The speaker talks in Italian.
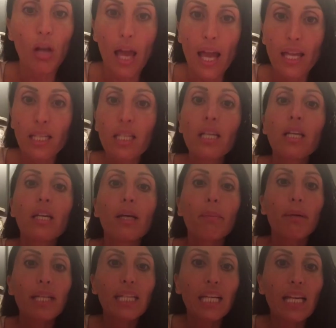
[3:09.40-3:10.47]
lei,
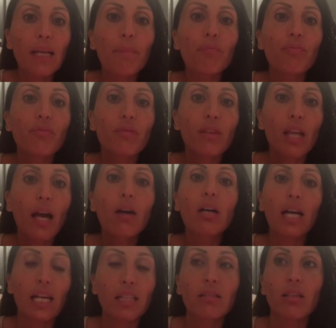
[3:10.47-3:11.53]
perché ha un
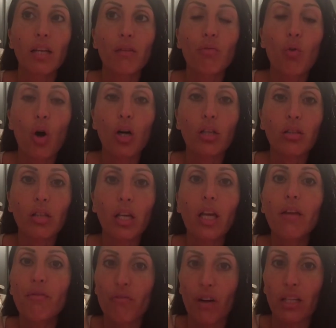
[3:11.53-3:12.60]
carattere forte e
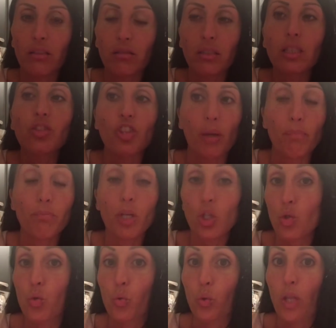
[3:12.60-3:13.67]
infatti ci cioè, è
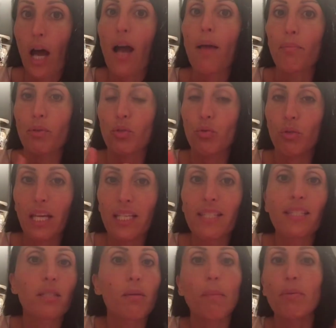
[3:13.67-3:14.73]
piaciuta, è
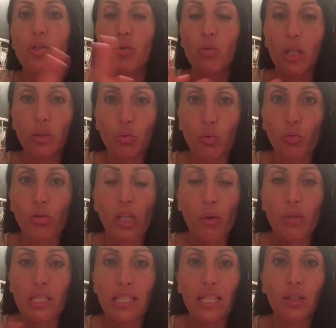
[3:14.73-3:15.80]
piaciutaissima, è piaciuta a tutte
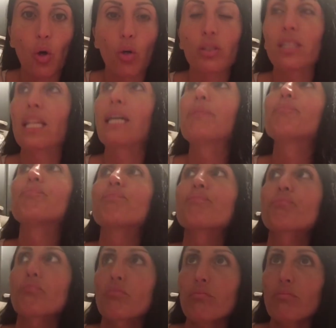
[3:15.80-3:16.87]
questa donna
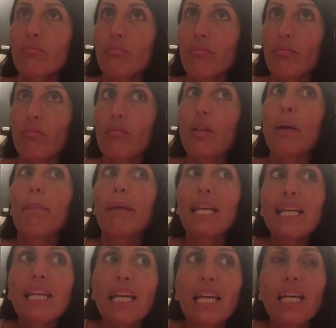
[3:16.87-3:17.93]

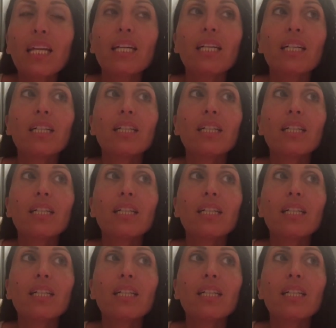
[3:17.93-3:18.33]
perché